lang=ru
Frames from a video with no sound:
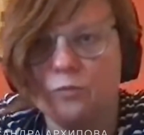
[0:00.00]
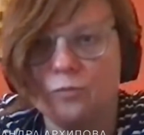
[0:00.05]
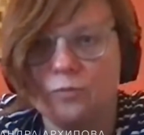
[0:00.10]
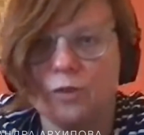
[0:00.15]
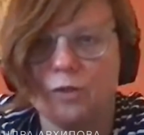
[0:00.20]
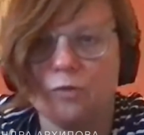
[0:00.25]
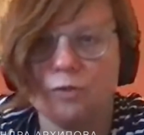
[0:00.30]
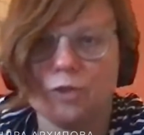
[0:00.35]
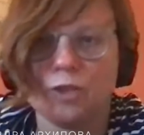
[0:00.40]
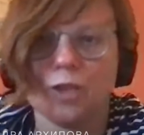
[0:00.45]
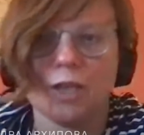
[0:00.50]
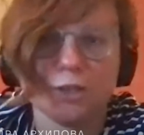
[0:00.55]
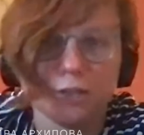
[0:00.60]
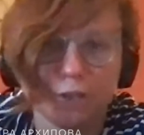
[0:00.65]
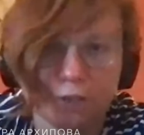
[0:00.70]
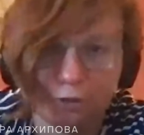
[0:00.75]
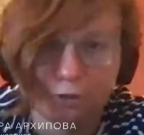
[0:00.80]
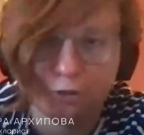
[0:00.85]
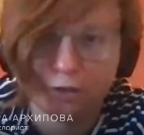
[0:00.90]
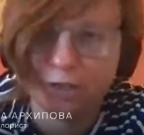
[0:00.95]
такое
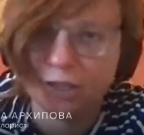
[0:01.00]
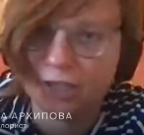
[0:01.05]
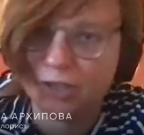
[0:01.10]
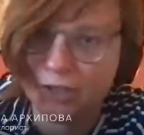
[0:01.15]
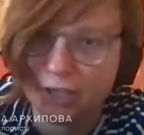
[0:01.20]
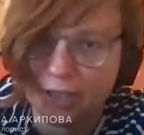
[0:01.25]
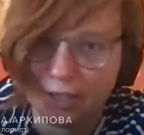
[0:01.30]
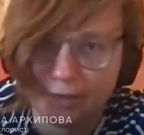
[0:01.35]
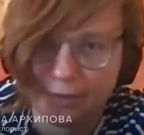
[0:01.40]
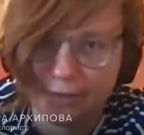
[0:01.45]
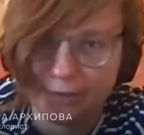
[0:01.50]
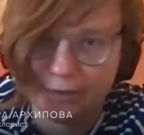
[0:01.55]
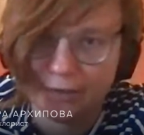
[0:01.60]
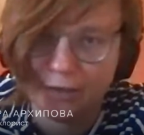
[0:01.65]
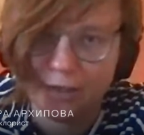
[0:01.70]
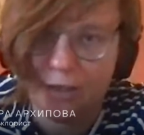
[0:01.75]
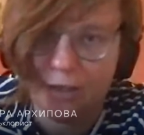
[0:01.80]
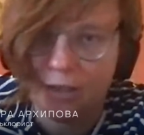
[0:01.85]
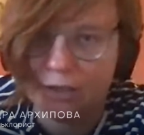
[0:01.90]
страшное тоталитарное